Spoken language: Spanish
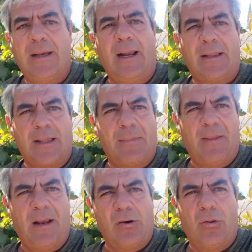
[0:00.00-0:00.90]
el, tema
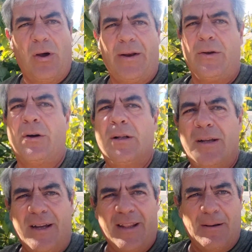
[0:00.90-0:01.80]
del acodo aéreo.
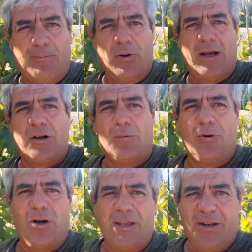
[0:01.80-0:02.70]
Y después,
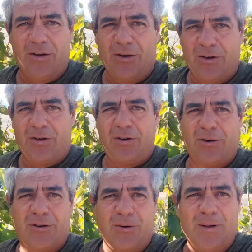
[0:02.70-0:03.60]
como ayer
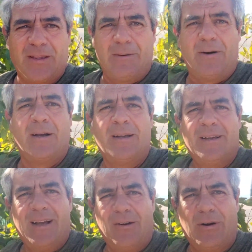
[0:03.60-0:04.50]
nos comentaban
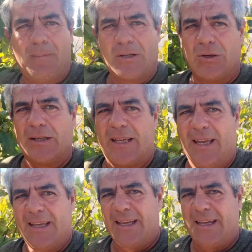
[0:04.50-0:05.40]
algunas personas
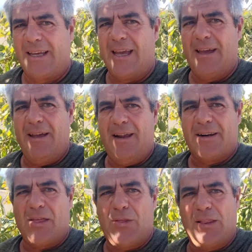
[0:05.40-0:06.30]
que qué
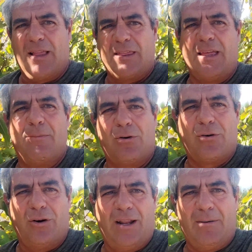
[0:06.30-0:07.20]
receta hacíamos
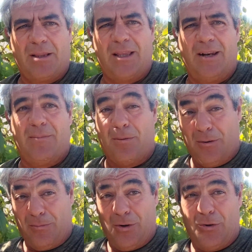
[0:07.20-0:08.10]
con la hacienda,
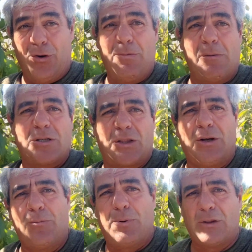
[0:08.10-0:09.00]
pues bueno, hoy vamos a
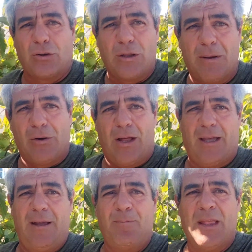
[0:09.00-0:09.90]
hacer un plato típico de
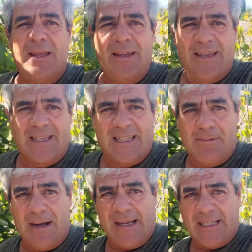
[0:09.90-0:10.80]
aquí que se
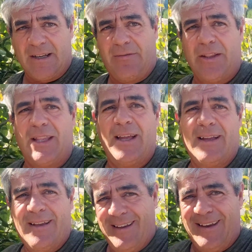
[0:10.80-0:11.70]
llama gachas frita
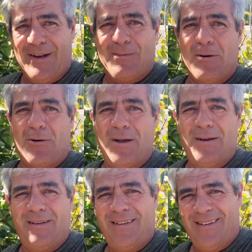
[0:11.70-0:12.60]
y lo vamos a
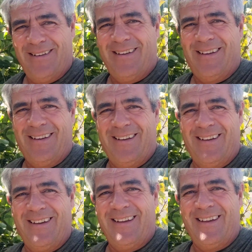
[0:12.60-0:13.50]
ver.
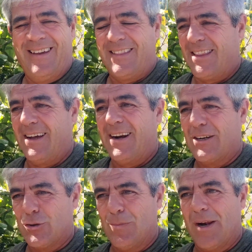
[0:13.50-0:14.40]
Eh, está
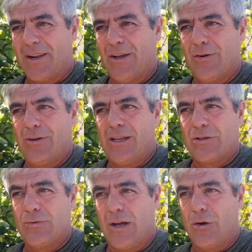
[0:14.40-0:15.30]
súper rico y
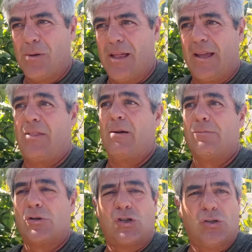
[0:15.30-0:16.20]
es una comida que hacían
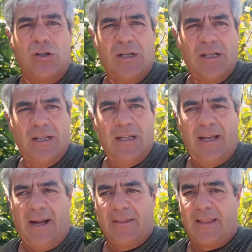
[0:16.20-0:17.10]
mucho
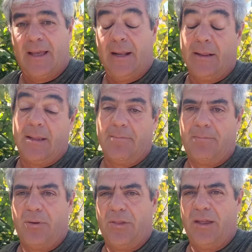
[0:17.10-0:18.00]
antes en
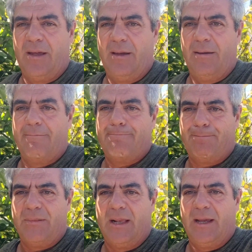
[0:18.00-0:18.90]
tiempos de,
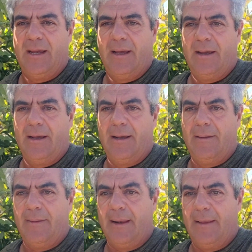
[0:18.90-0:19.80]

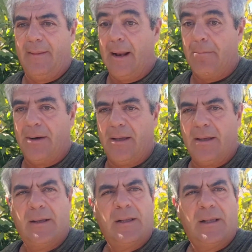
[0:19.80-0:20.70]
del hambre
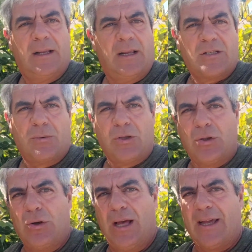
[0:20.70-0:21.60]
eh, sobre
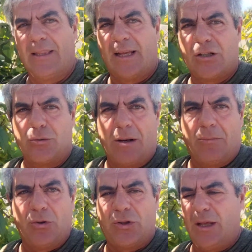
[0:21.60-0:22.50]
todo la gente que subía al
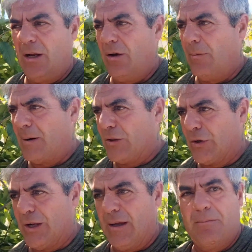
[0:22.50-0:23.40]
monte, los
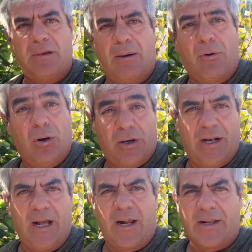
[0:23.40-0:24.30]
pastores, mis abuelos que
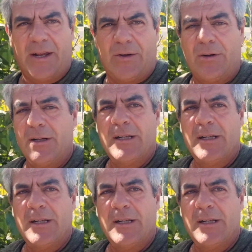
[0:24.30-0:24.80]
eran arrieros,